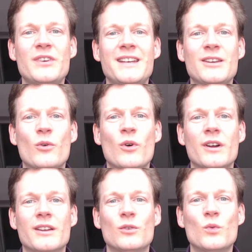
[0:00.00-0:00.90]
Video
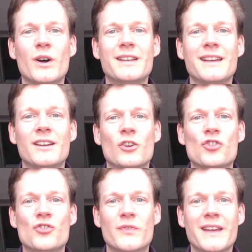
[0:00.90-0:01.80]
nur den
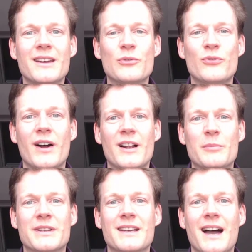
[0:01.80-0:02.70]
Schwingfall
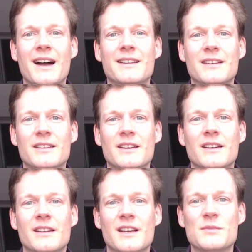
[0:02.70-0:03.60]
betrachtet.
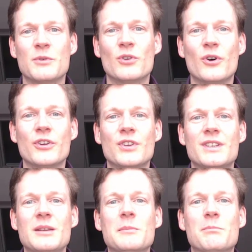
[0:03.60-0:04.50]
Das
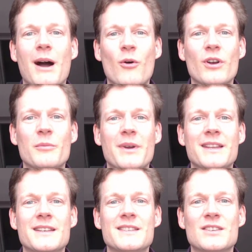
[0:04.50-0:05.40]
bedeutet, die
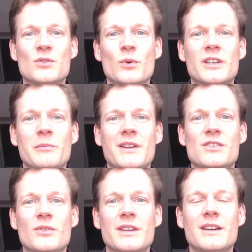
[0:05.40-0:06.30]
Bauelemente sind so
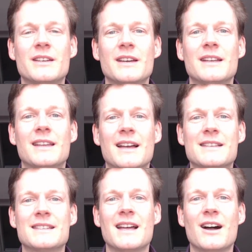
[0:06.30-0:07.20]
dimensioniert,
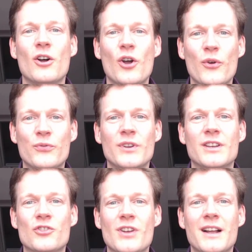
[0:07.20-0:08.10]
dass nach Öffnen
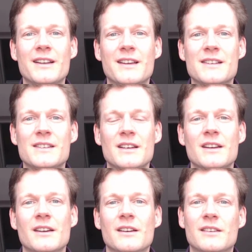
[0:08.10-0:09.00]
des Schalters
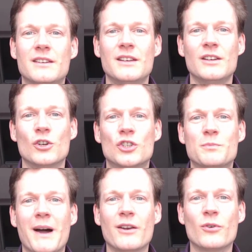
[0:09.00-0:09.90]
die
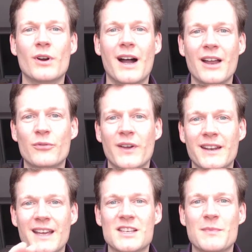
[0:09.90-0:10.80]
Spannung
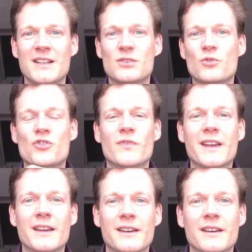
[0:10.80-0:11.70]
anfängt erstmal zu
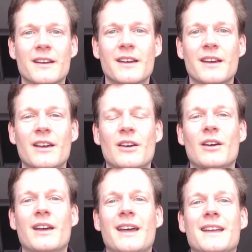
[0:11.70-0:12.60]
schwingen.
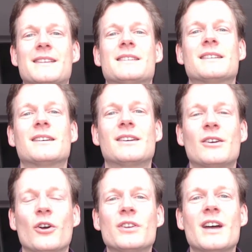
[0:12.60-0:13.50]
Es
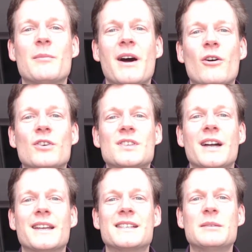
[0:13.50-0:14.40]
könnte aber auch
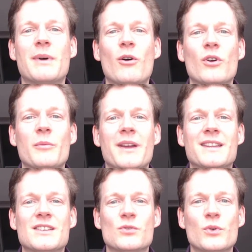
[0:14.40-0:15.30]
sein, dass die
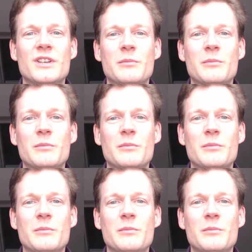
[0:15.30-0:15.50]
Bauelemente so